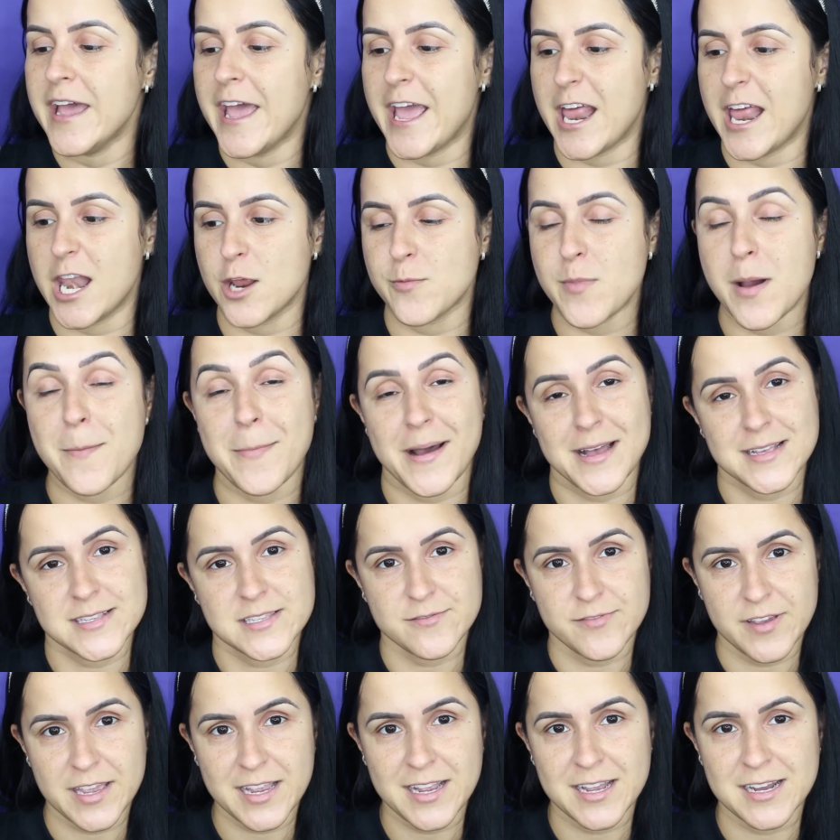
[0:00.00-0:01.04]
Ela é uma
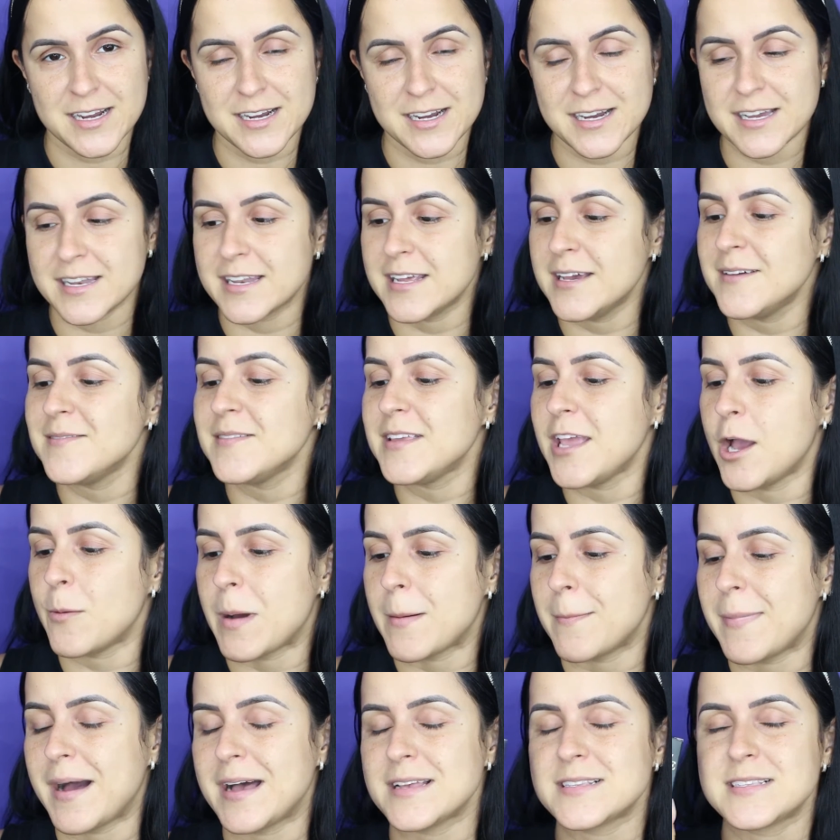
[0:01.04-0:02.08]
base vegana e é
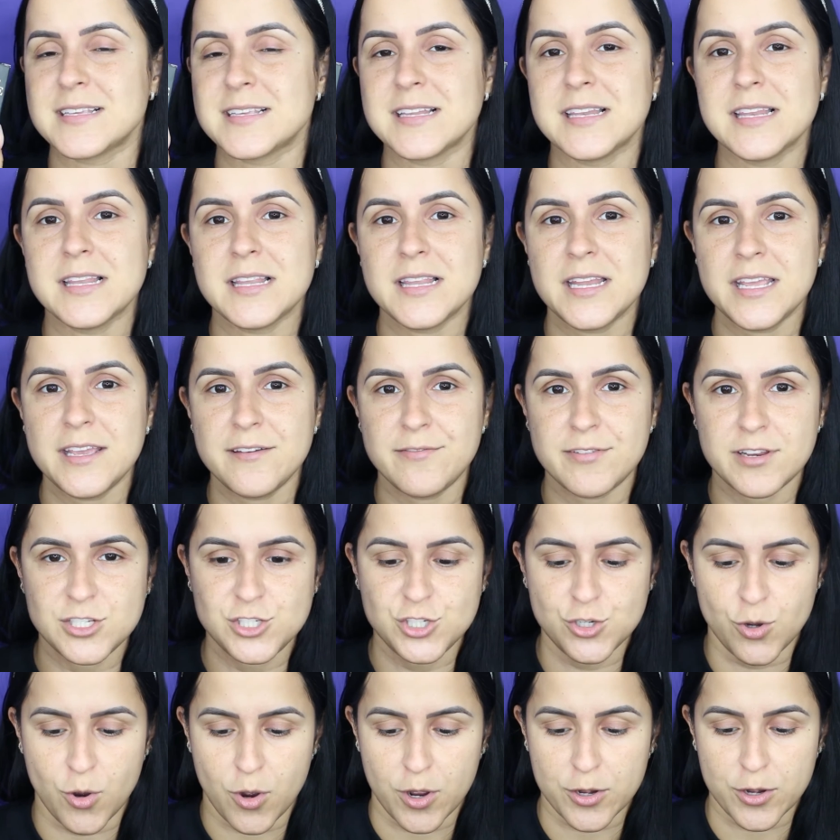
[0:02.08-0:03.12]
uma base livre
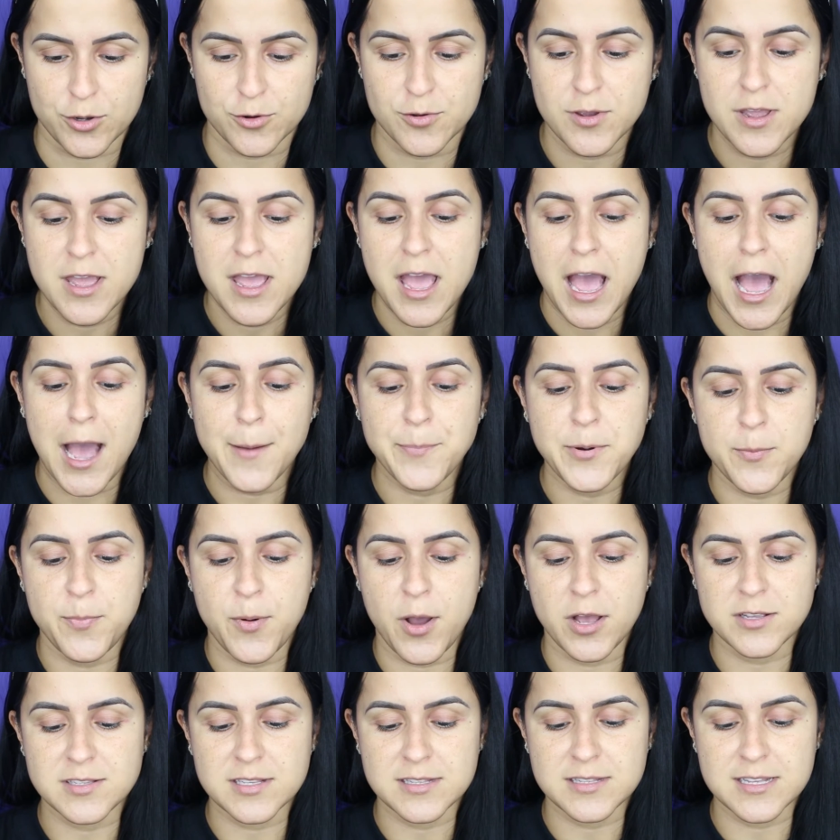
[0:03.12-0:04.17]
de óleo. A
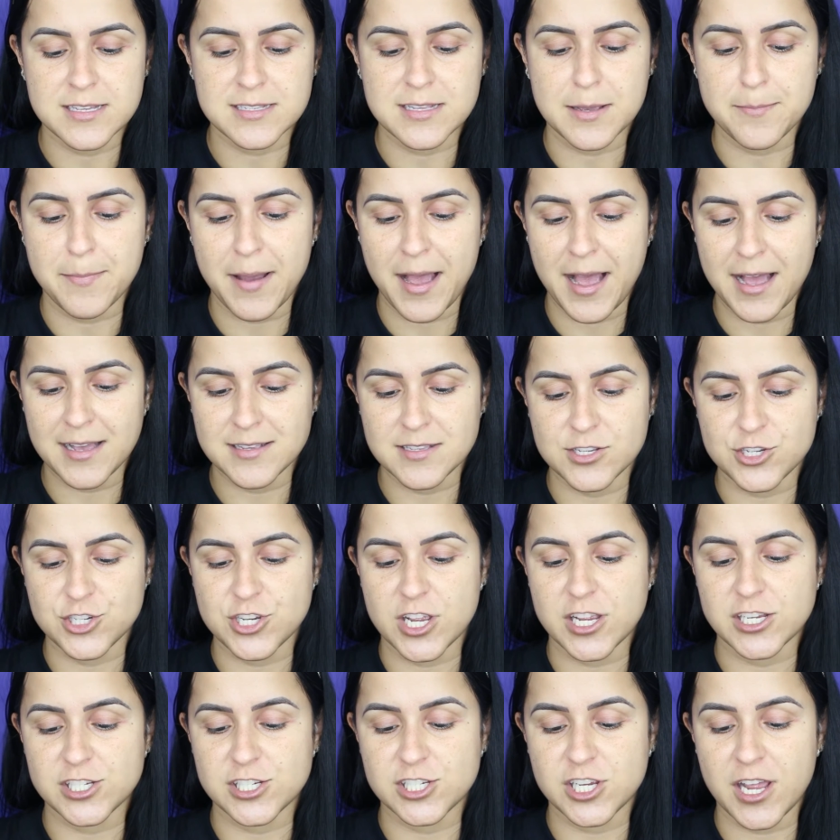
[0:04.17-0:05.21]
proposta dessa base,
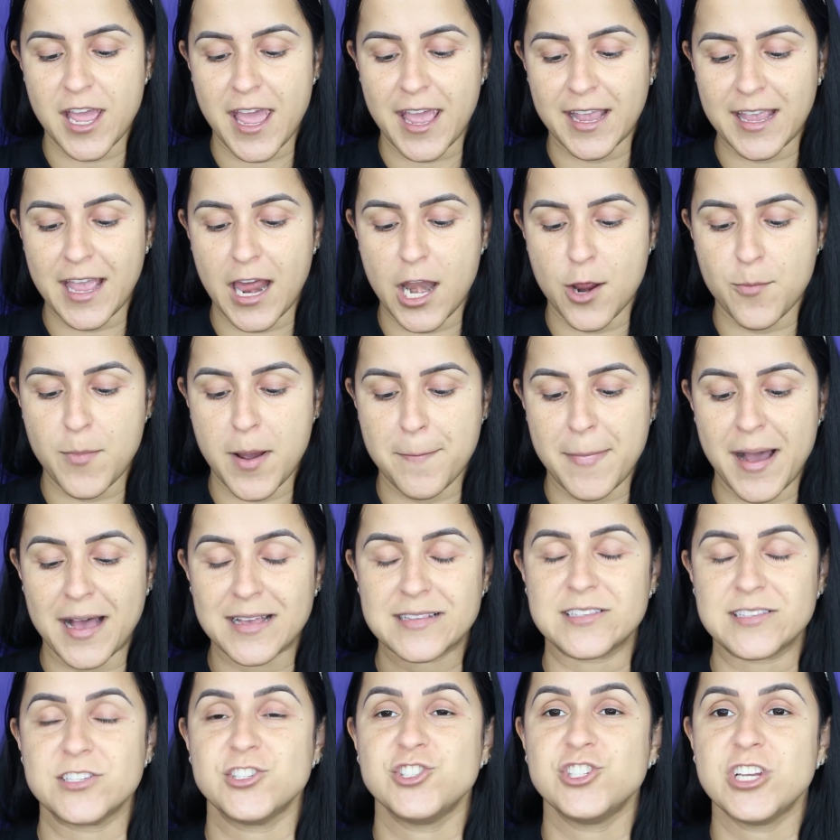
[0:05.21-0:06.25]
gente, é que ela é uma
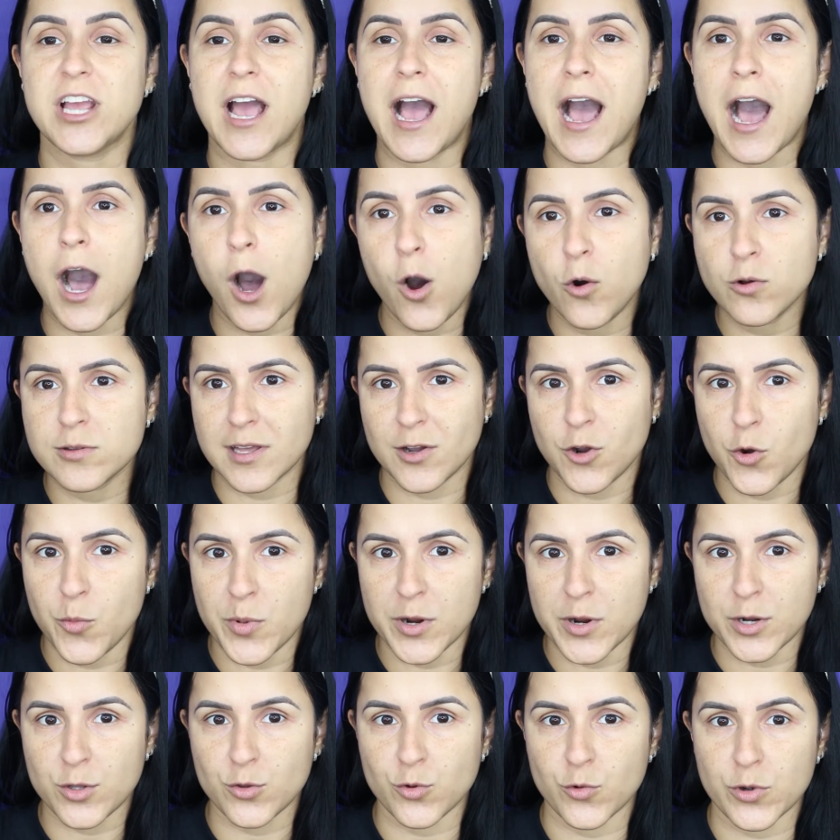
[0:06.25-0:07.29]
base de alta
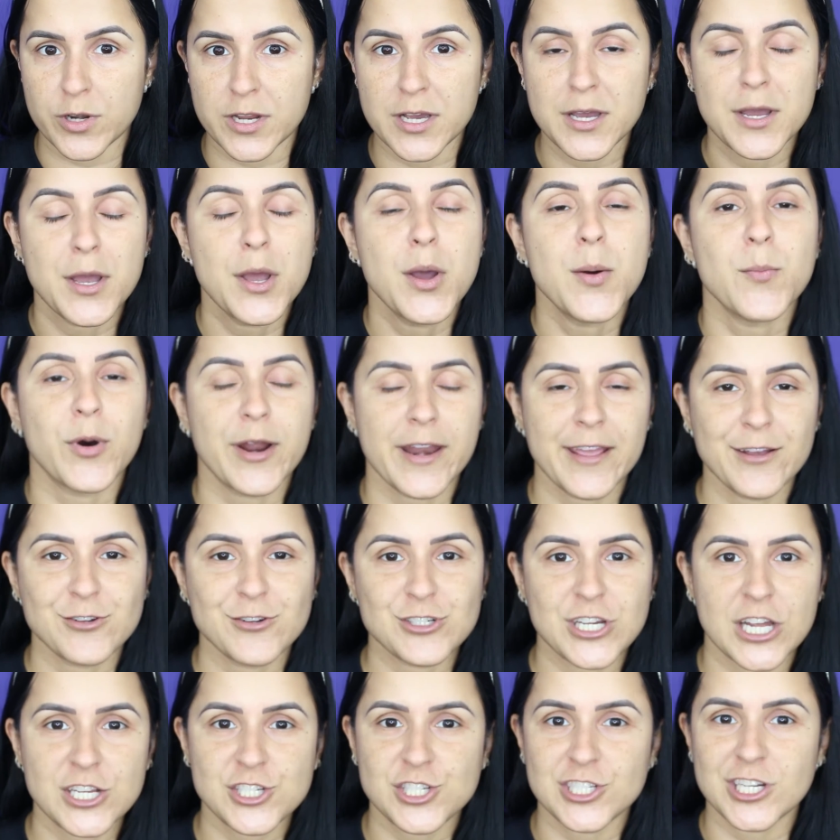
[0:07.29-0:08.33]
cobertura, porém
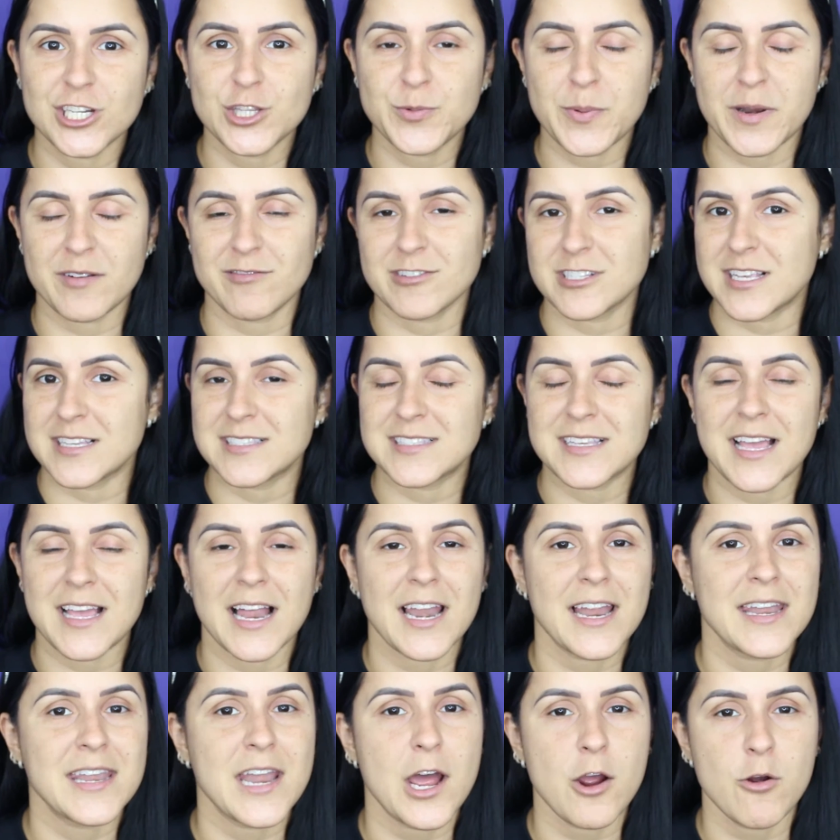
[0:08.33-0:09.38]
eu já adianto pra vocês que
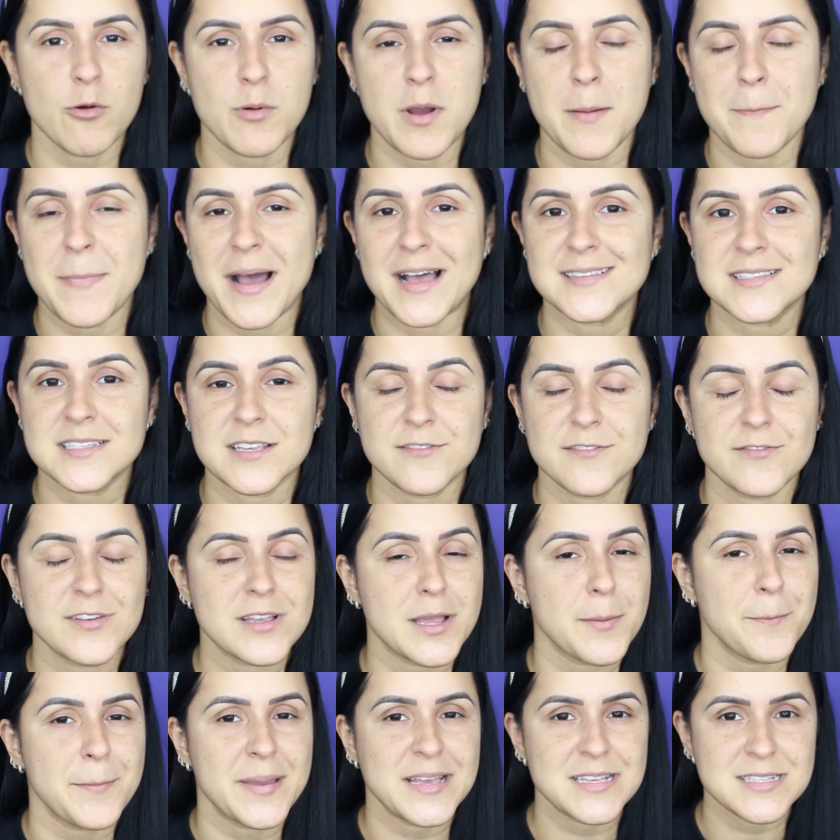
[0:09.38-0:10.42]
ela não é uma base que
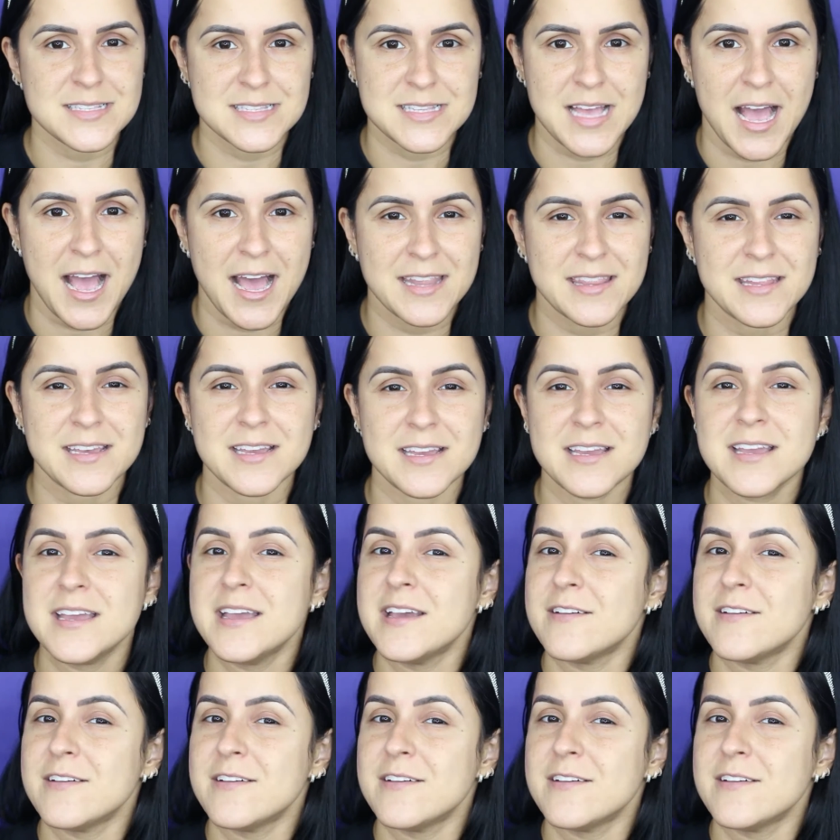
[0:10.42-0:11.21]
fica pesada,